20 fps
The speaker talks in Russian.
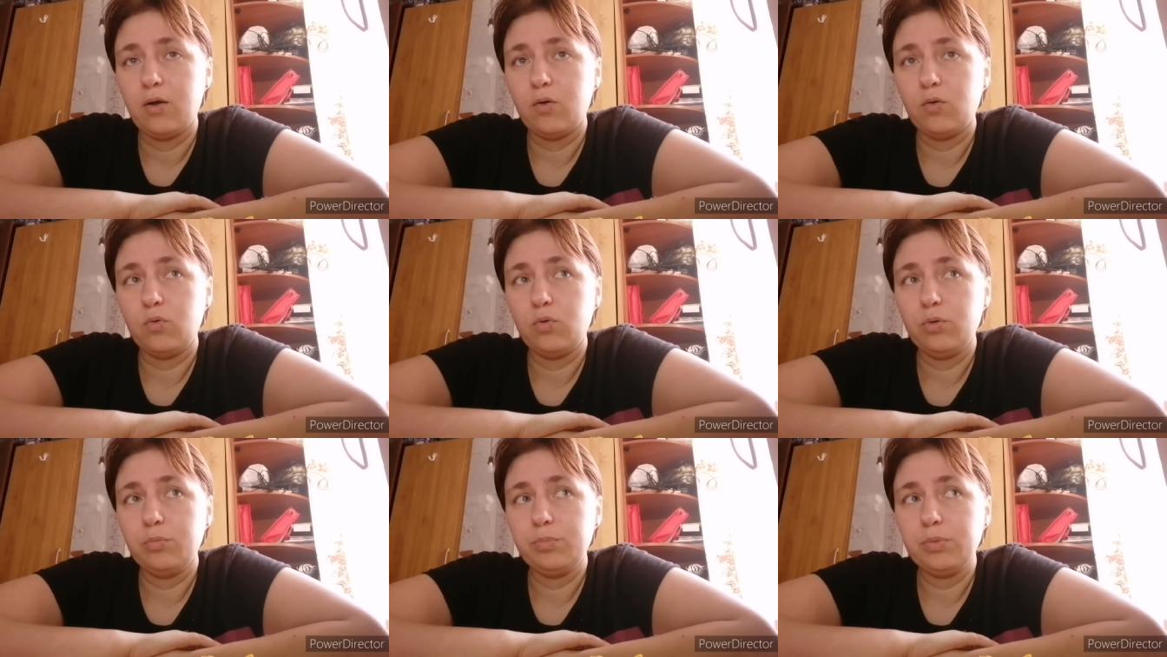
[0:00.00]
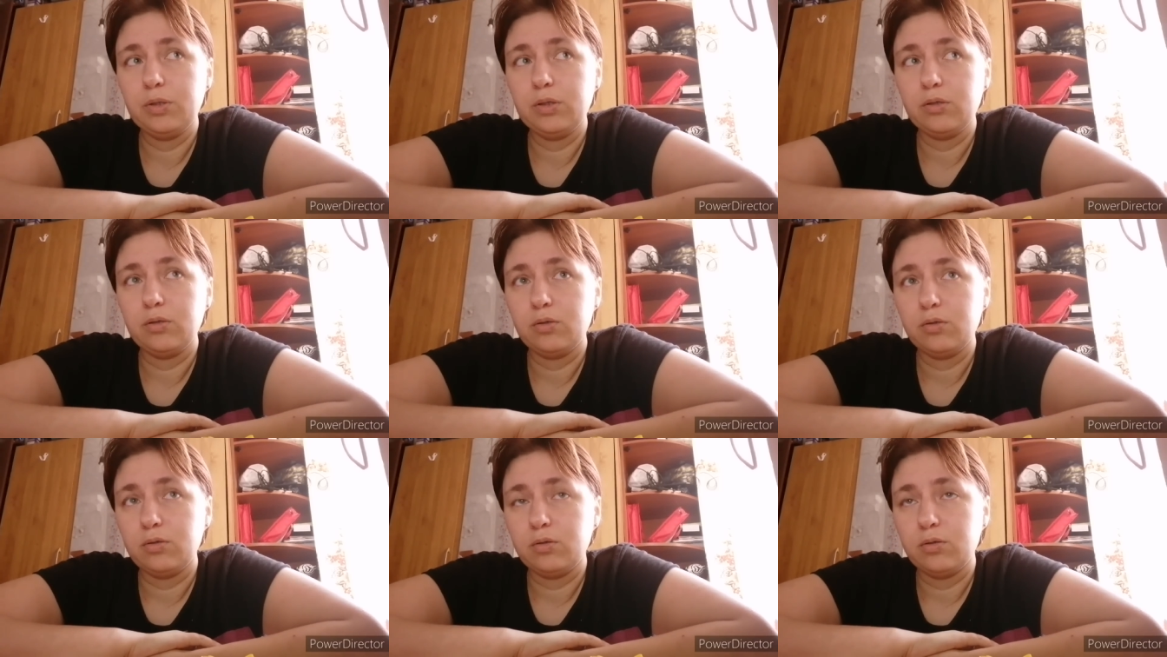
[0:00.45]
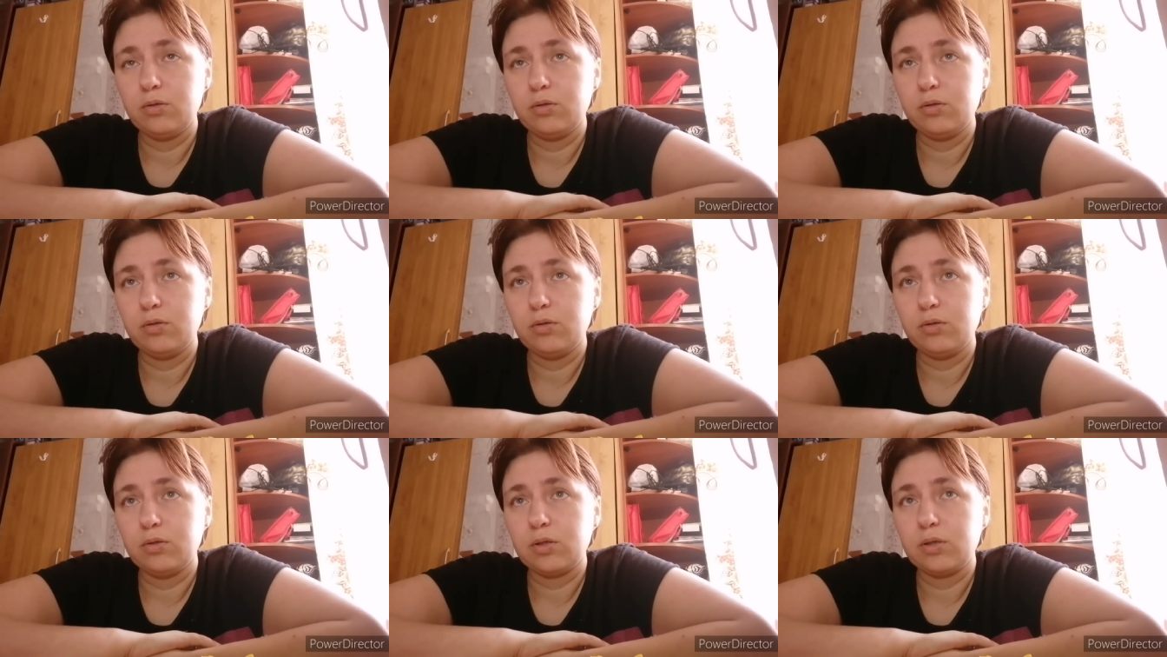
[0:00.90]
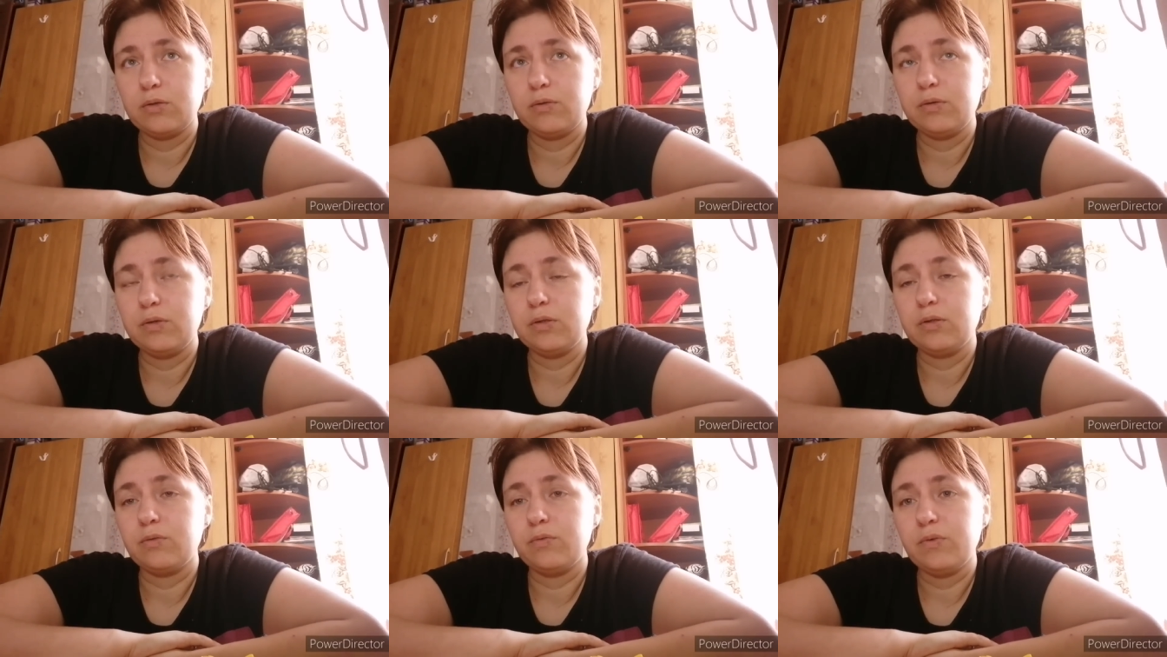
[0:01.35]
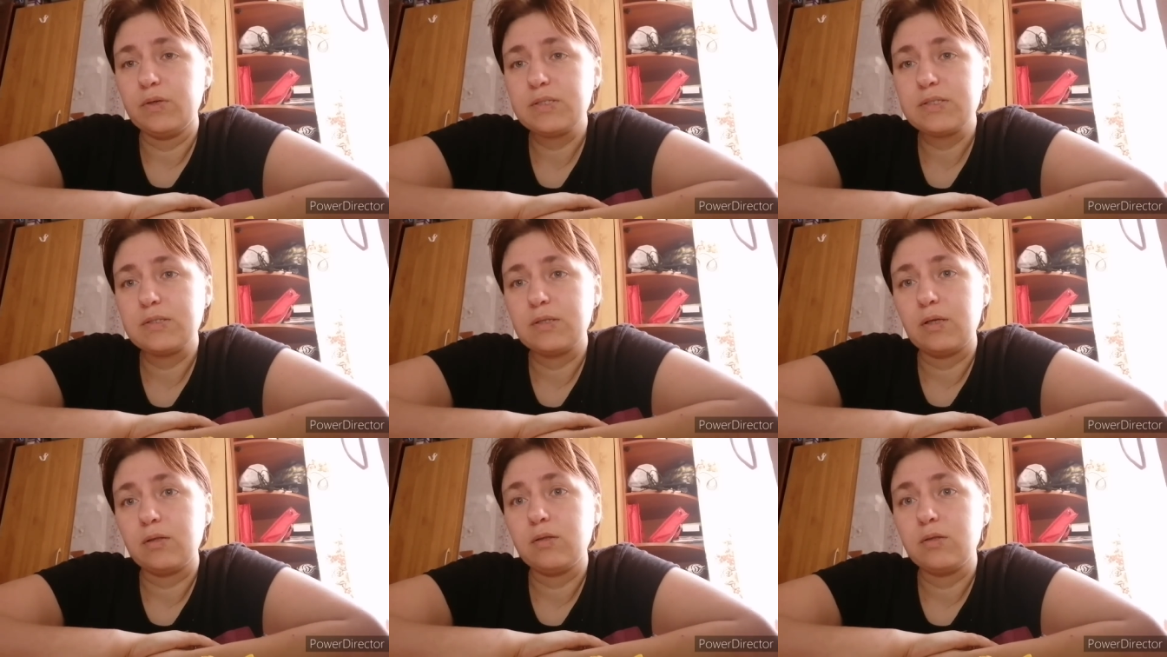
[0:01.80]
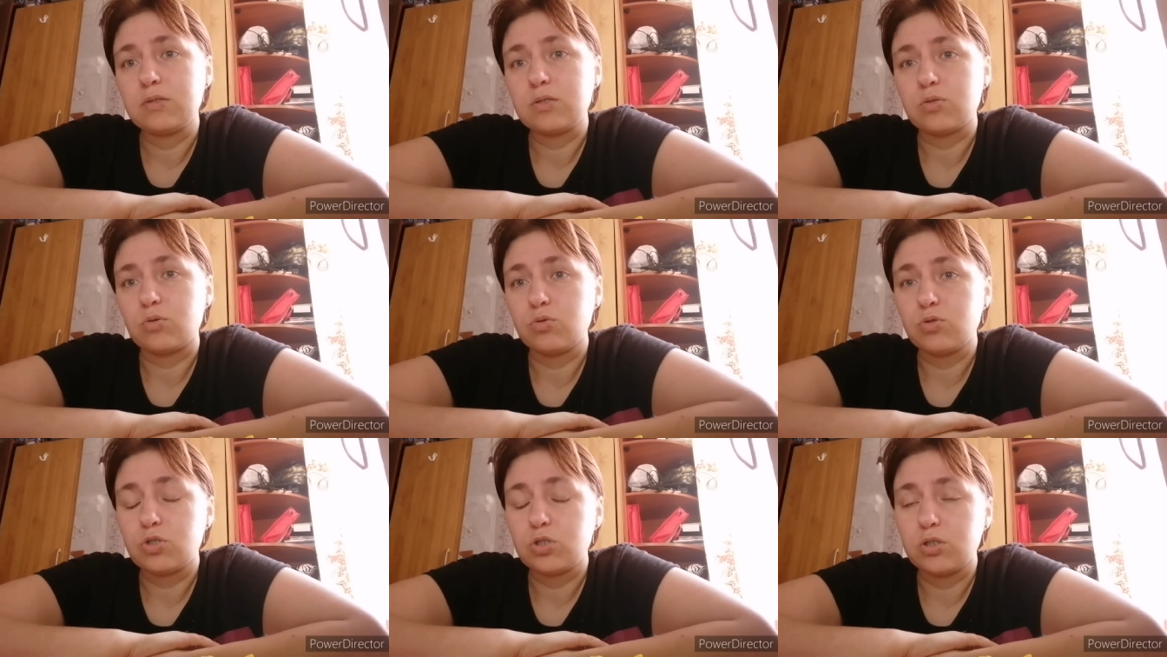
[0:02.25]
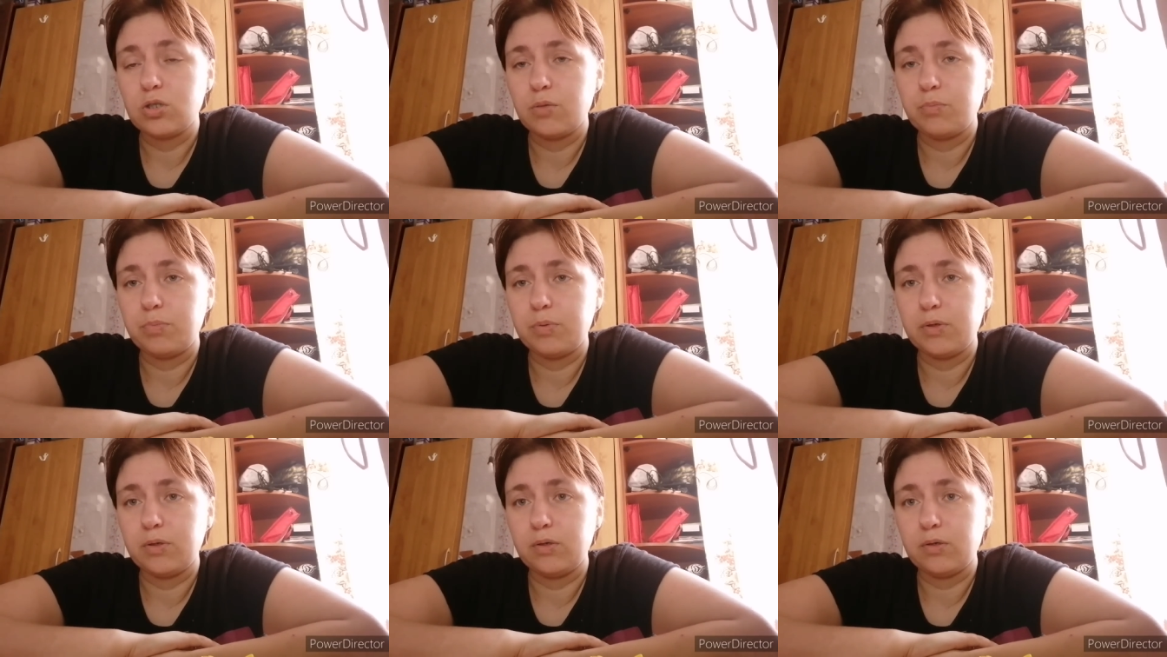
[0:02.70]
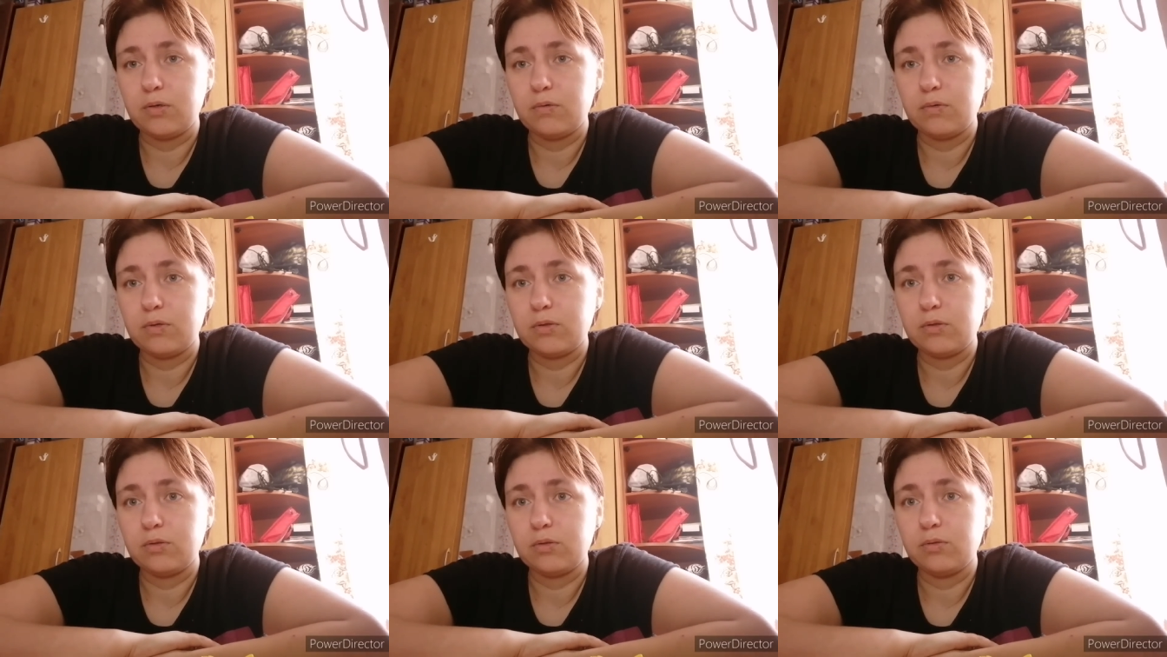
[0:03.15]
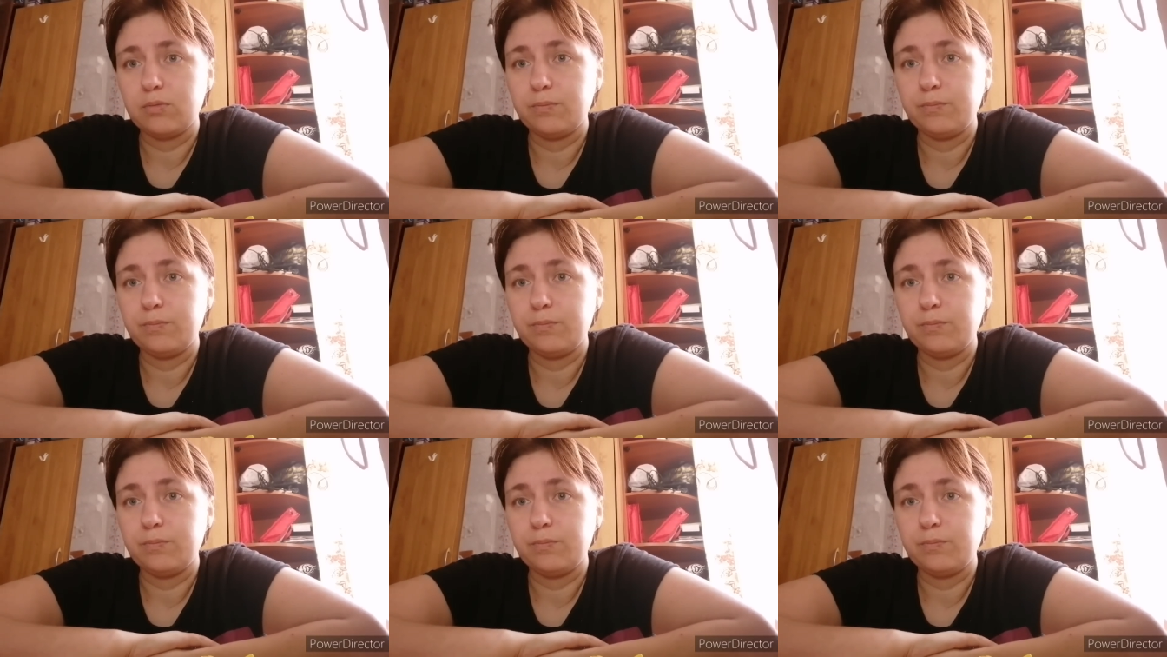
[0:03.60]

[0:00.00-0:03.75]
Он мне э, говорит, вас надо срочно оперировать.